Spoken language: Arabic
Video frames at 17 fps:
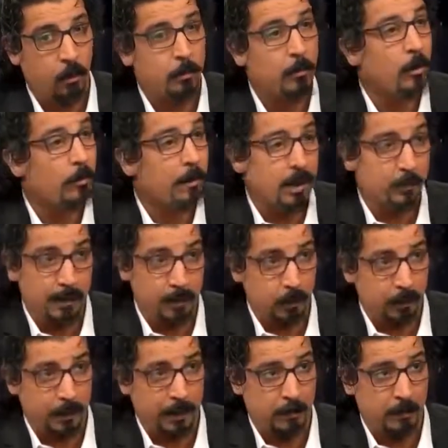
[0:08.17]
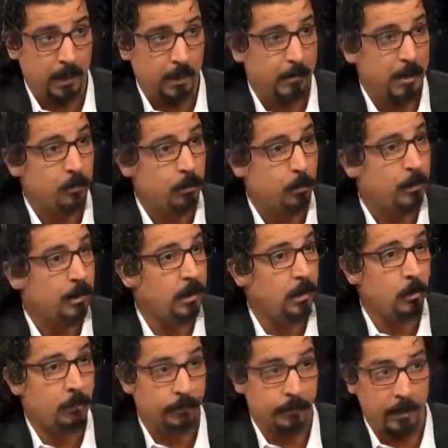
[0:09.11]
امور ما على بالهمش بها ما على بالهمش
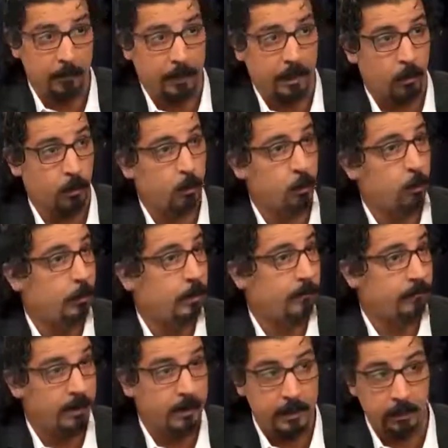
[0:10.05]
باللي لو فيلم راه تورنا في